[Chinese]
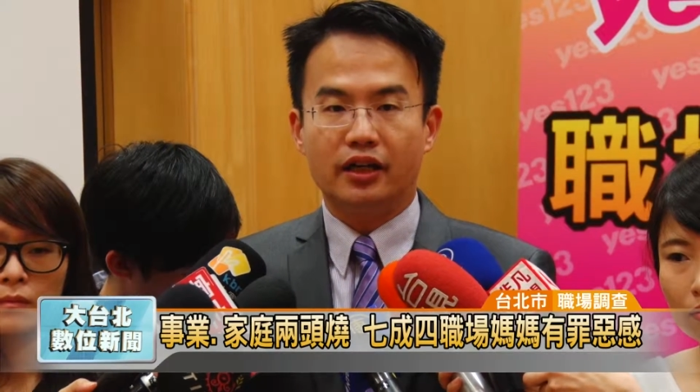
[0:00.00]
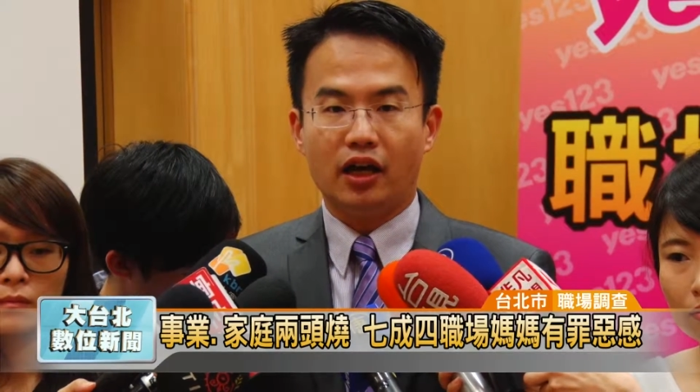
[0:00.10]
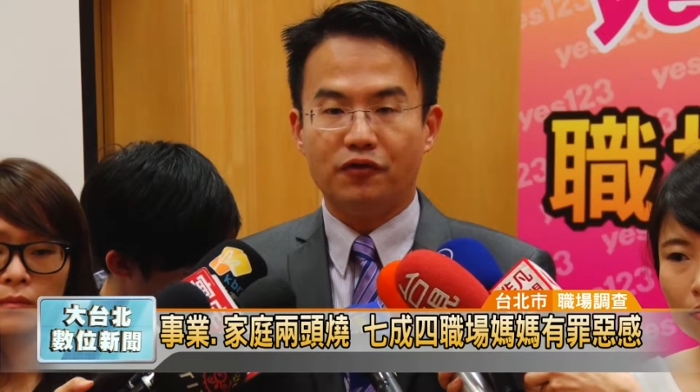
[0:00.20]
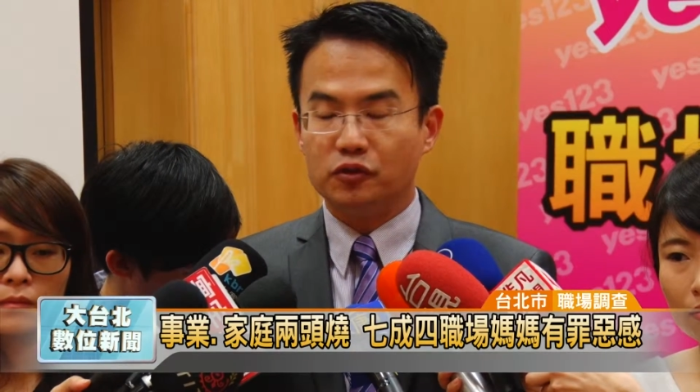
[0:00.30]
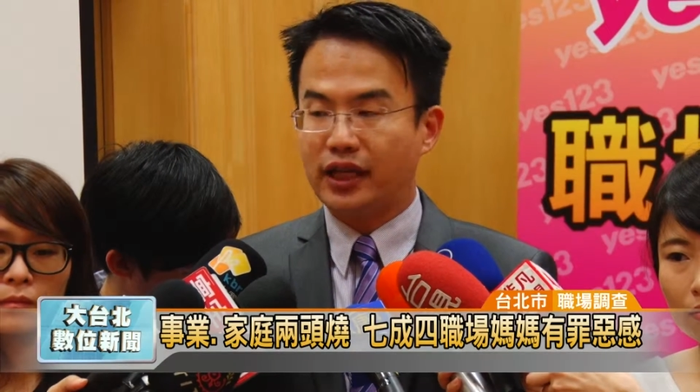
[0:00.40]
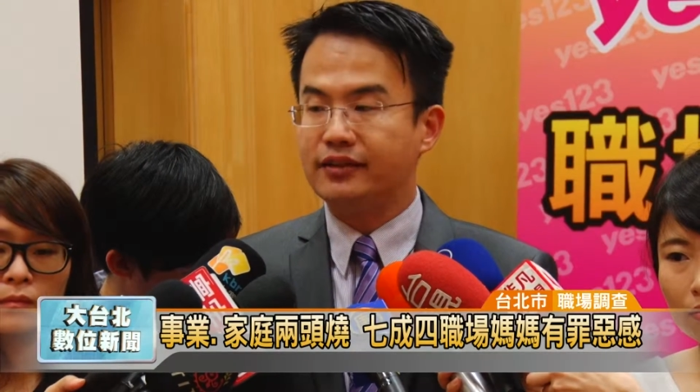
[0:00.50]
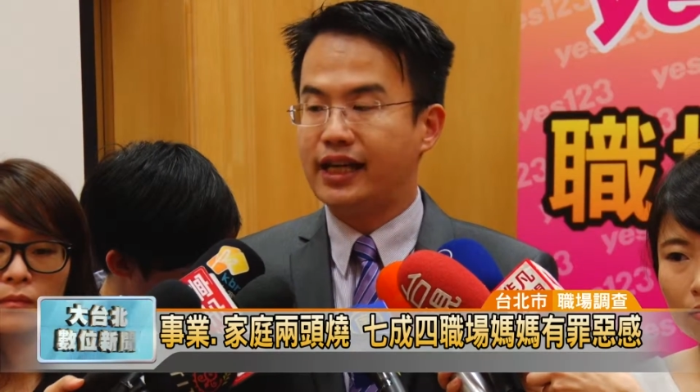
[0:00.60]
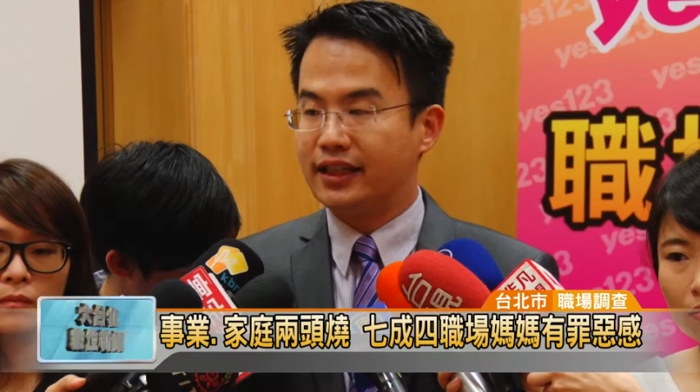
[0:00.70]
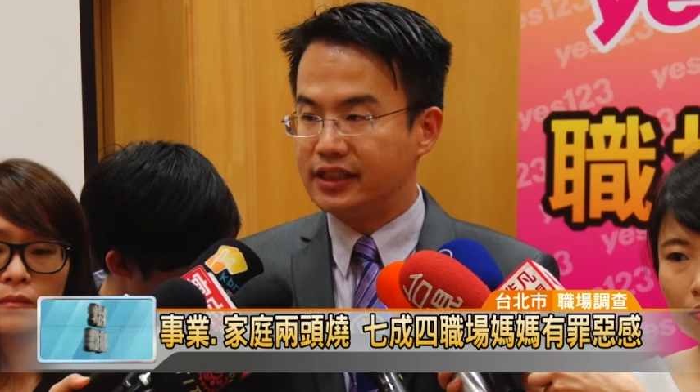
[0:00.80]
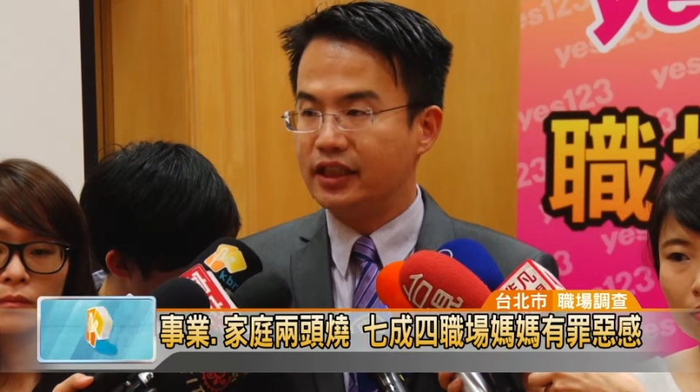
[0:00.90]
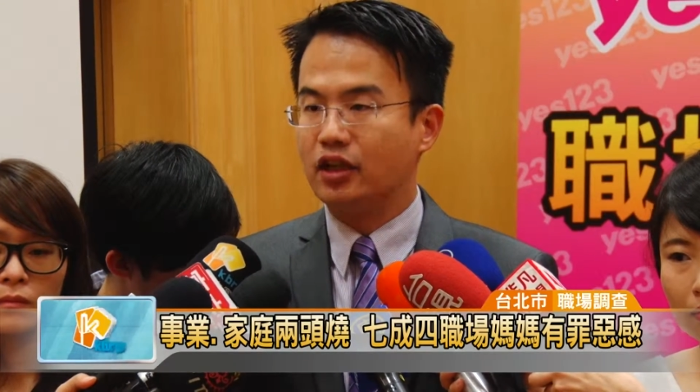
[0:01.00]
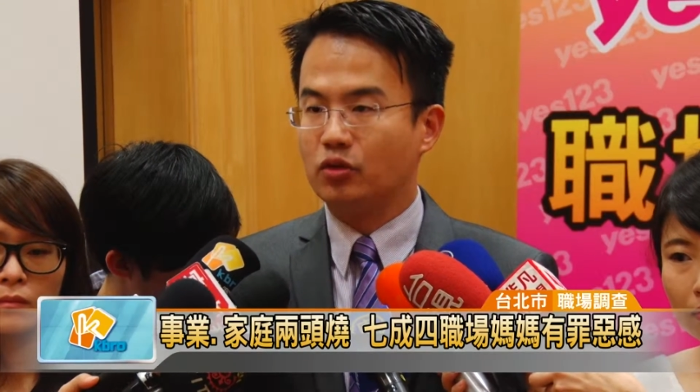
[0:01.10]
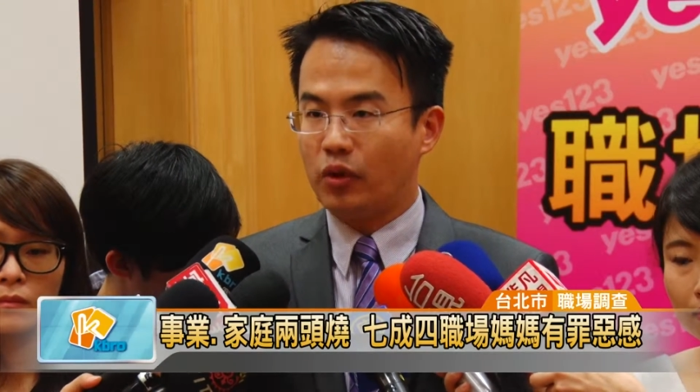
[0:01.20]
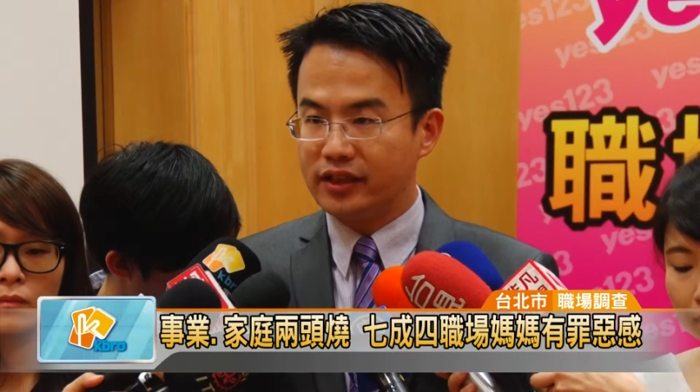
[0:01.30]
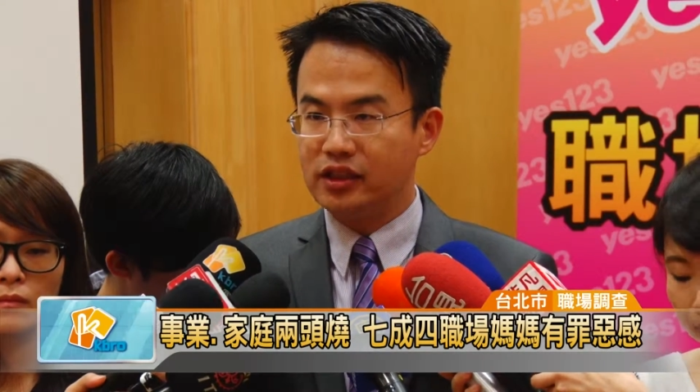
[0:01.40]
呃要负担家计一
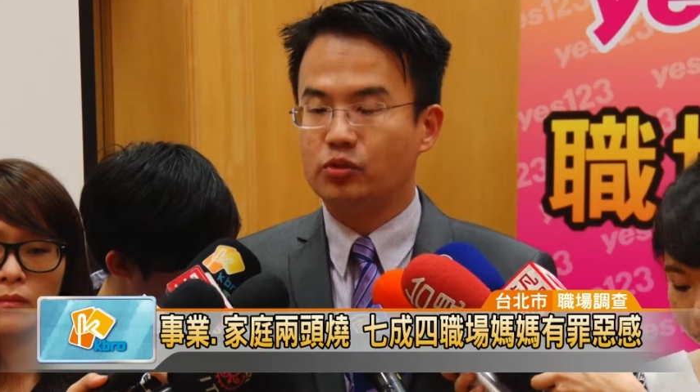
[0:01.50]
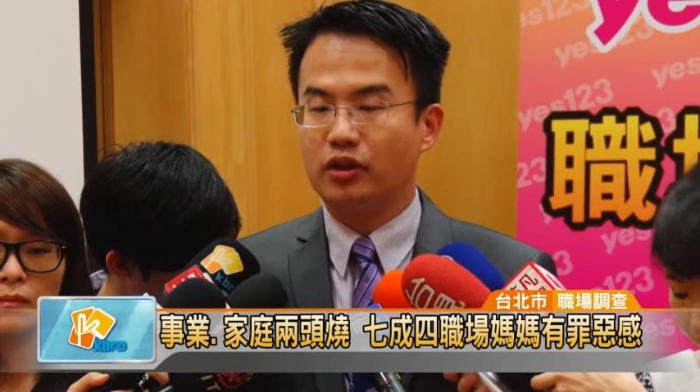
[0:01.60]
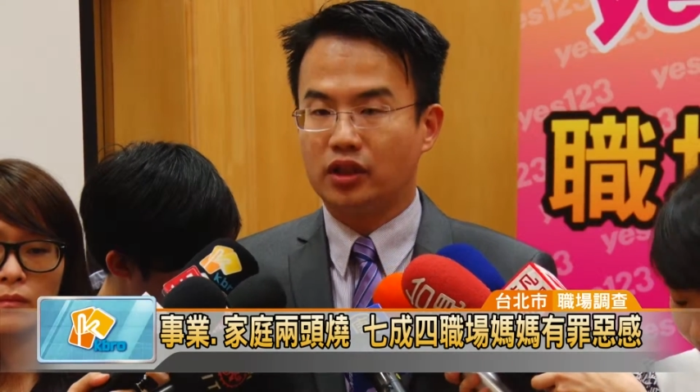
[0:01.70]
个关系，所以